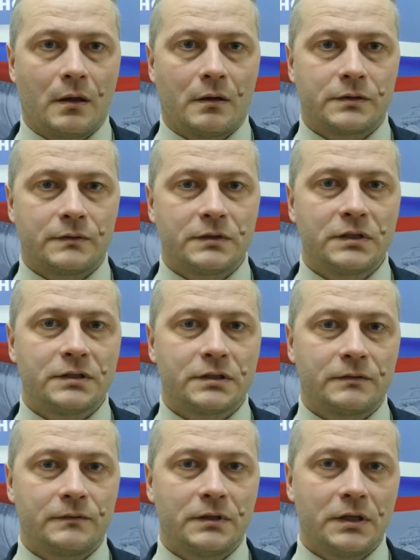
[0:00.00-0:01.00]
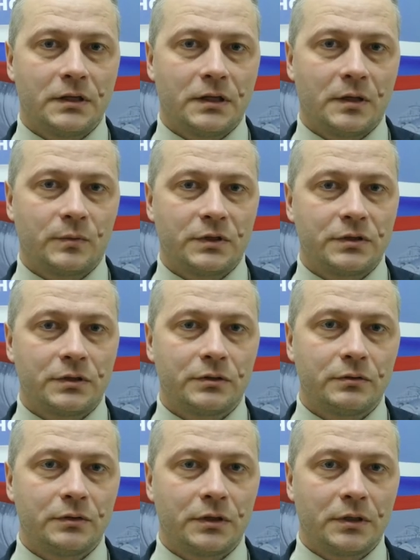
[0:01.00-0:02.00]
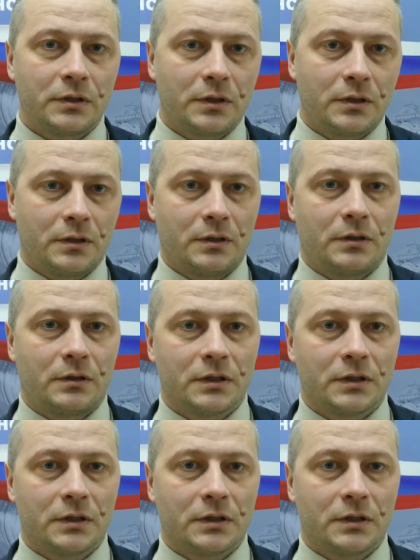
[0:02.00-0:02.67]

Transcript: В связи с введением на территории э,